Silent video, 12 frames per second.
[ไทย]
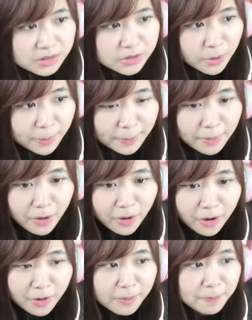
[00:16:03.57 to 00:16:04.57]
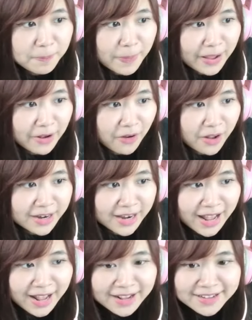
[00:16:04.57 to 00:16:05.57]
โทมัสเราขอไปก่อนนะ